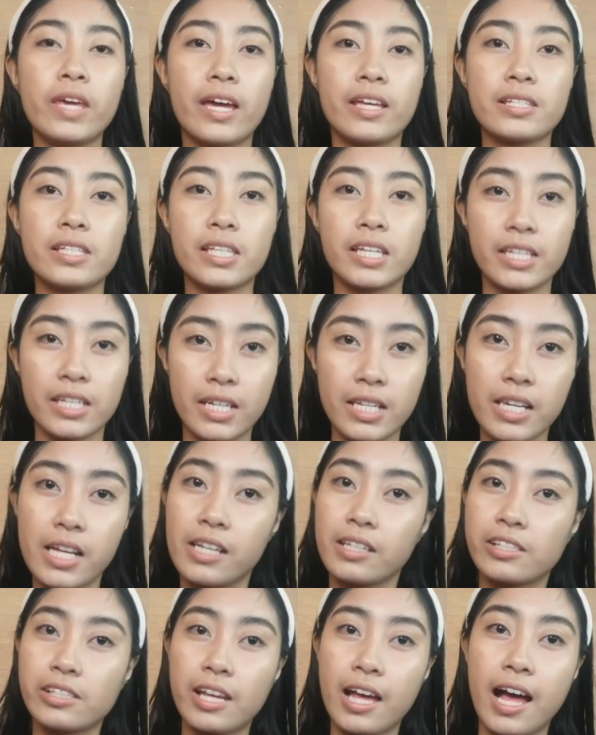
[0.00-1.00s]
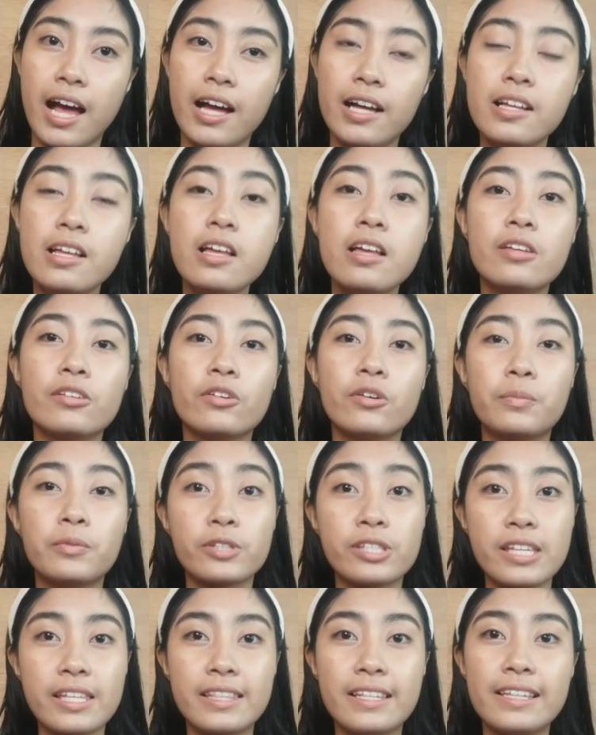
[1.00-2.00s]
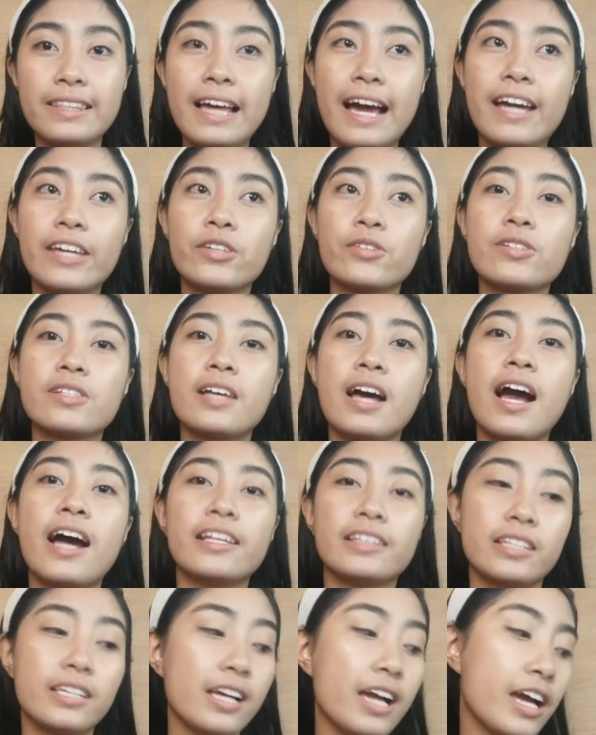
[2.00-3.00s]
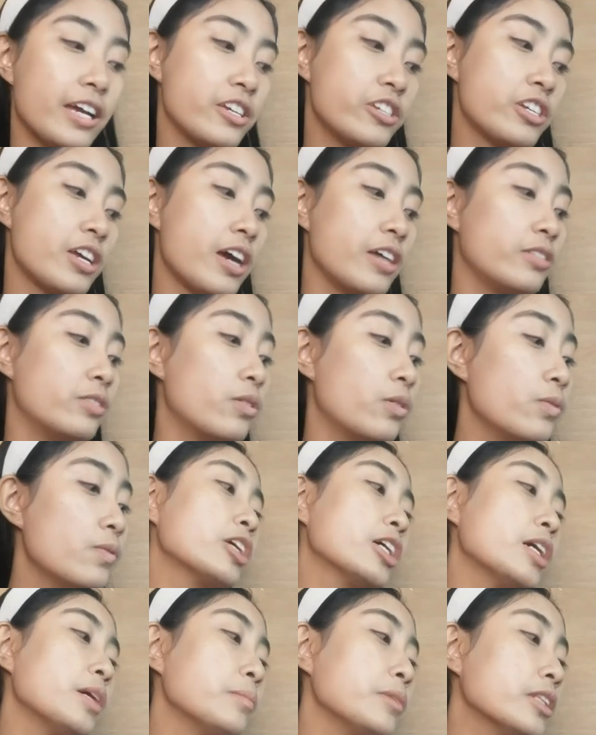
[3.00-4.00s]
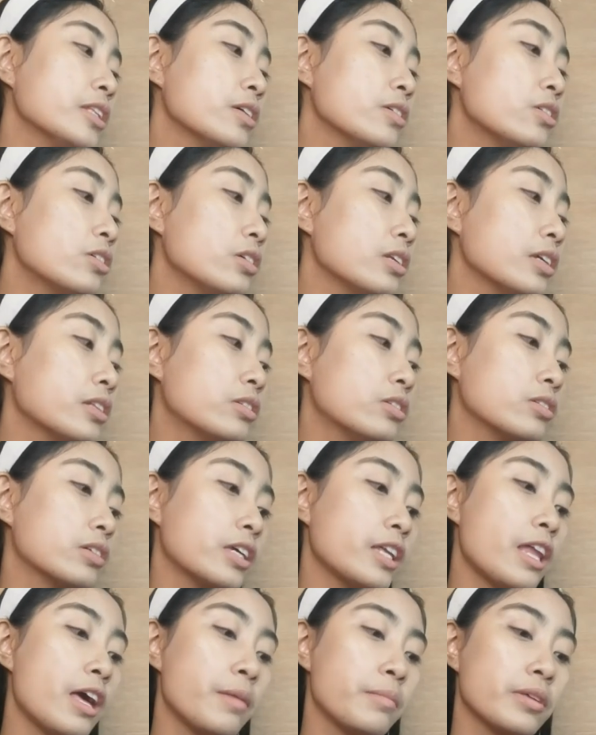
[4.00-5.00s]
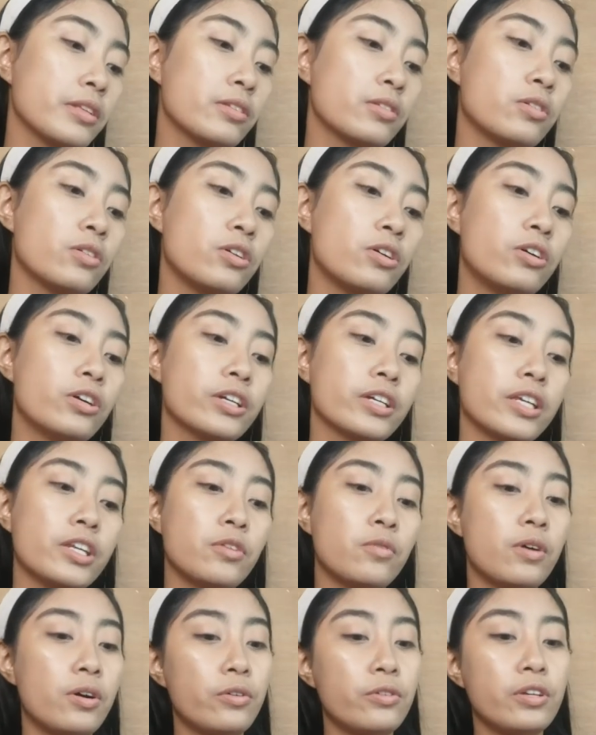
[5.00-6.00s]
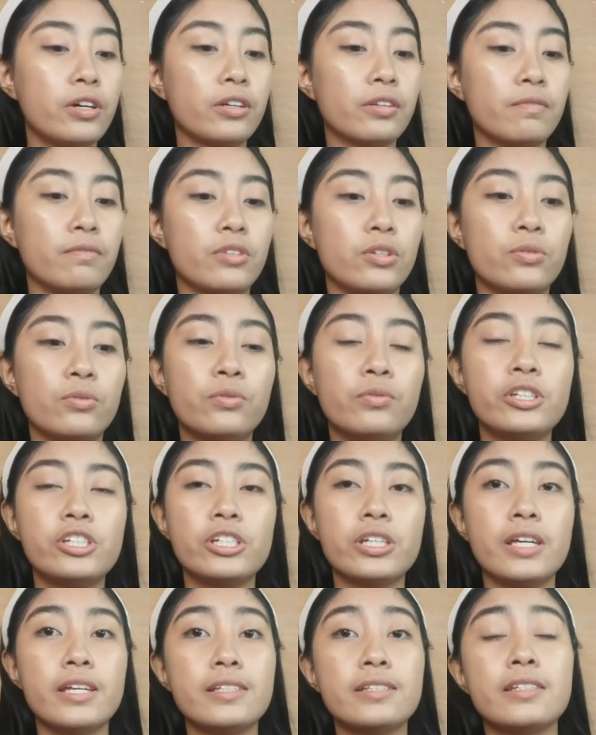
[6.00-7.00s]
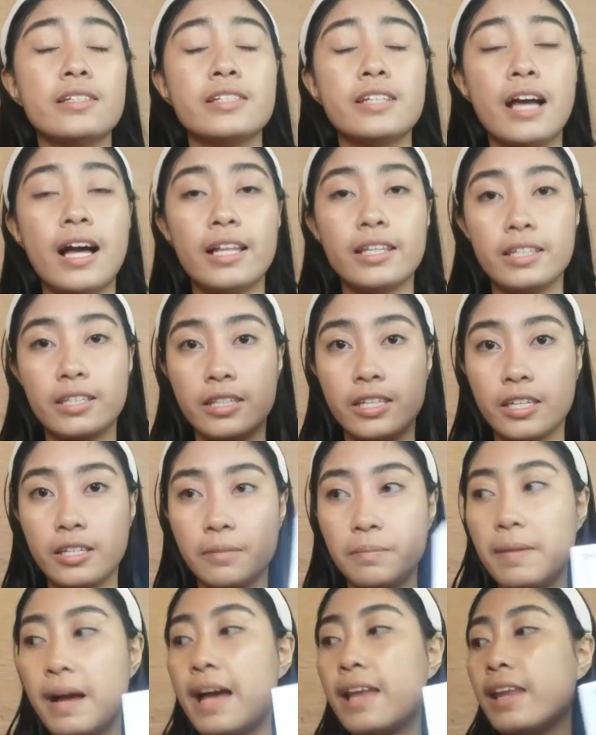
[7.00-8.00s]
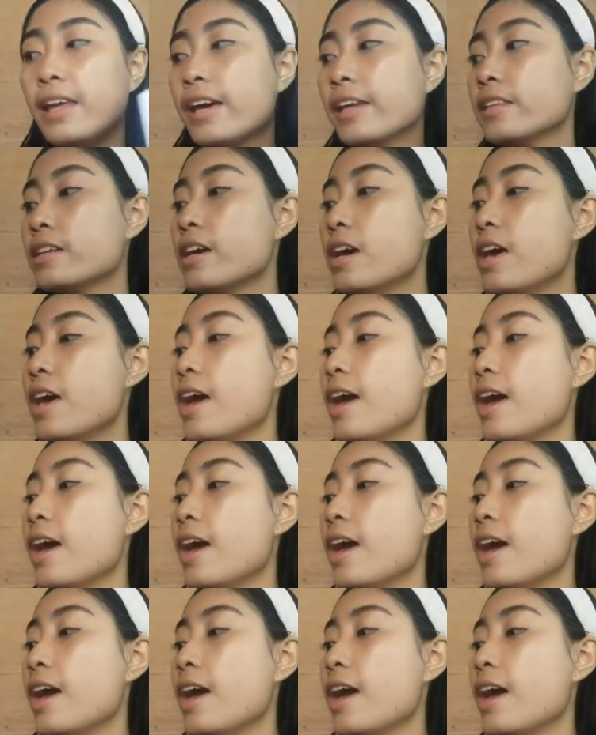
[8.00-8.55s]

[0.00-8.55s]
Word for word: Yes, ganyan lang siya. Mapusid na tayo sa ating eyeshadow. Gagamitin ko ulit tong ginamit ko or ginawa ko ng review, which is the Jacqueline Hill Palette.